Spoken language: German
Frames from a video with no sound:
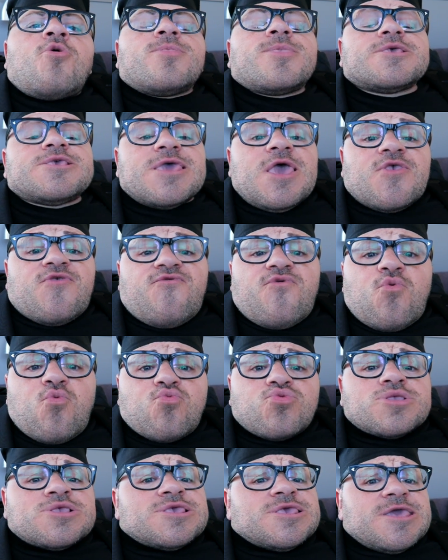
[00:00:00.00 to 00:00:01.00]
Das heißt für
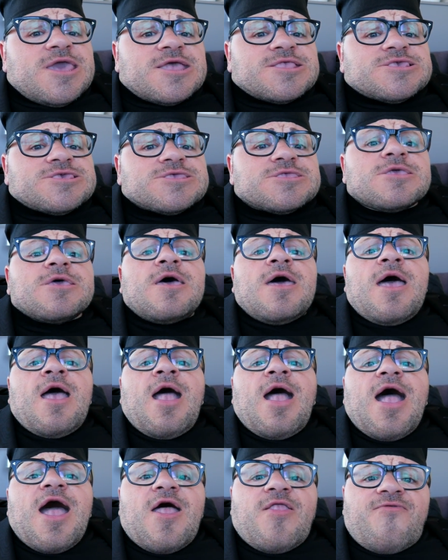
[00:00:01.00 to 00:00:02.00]
uns jetzt
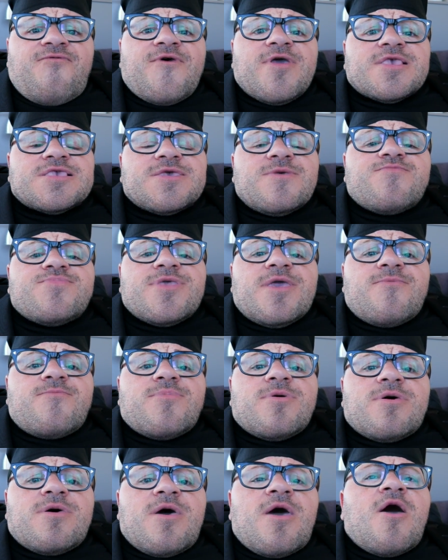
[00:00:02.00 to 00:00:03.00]
Anfang
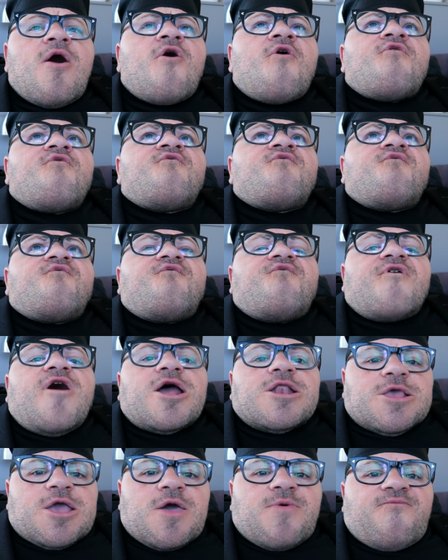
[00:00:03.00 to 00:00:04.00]
September
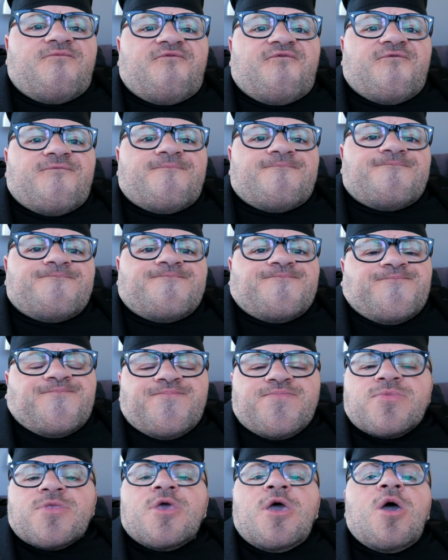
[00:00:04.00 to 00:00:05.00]
Wahlkampf.
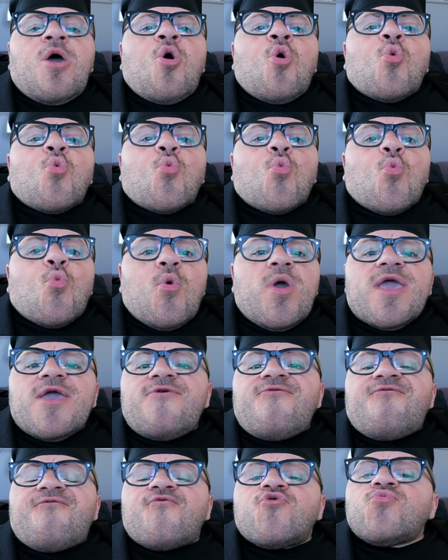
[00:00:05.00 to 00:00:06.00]

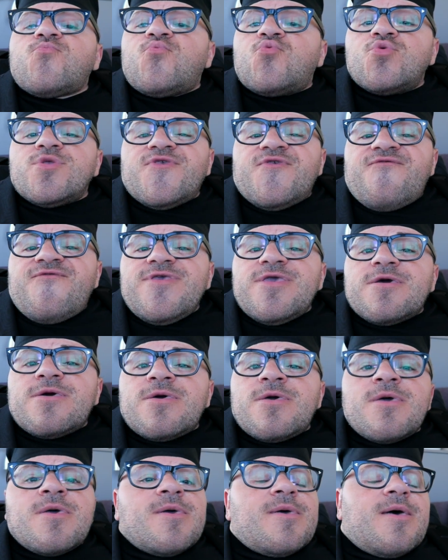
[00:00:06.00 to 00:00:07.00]
ORF und Puls 4
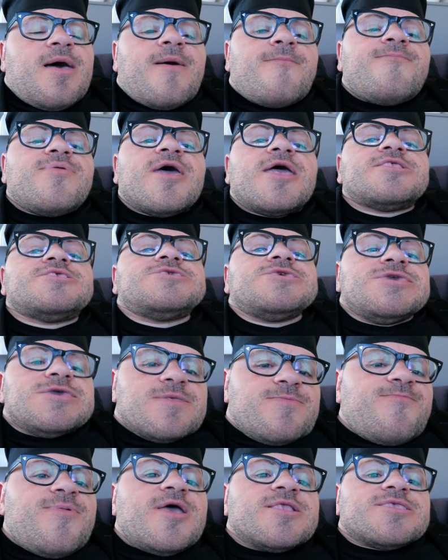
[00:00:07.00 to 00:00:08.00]
haben bereits
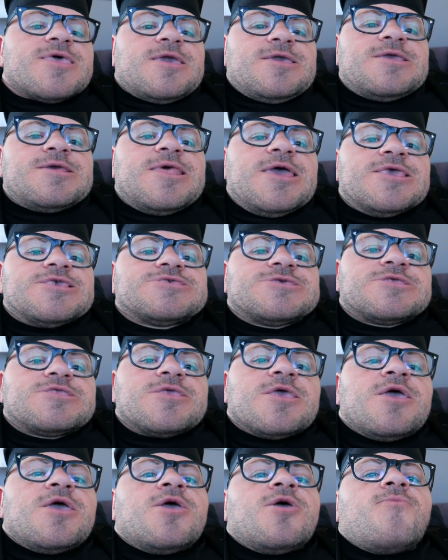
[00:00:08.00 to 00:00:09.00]
ihren Beitrag geleistet
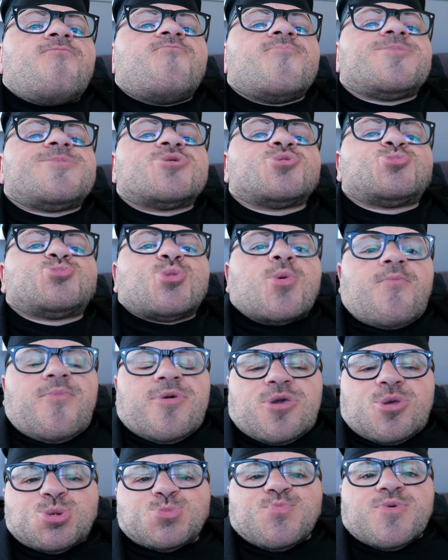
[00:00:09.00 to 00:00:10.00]
mit den
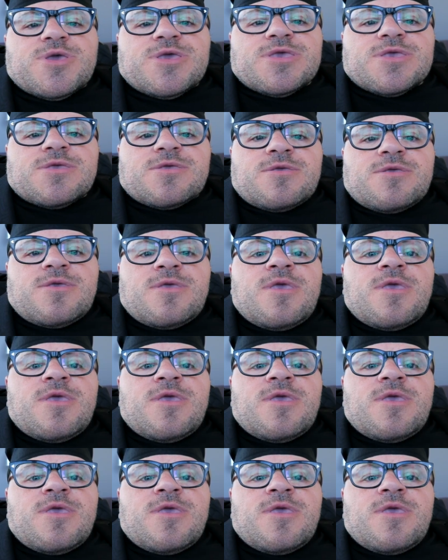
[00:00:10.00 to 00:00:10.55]
Sommergesprächen.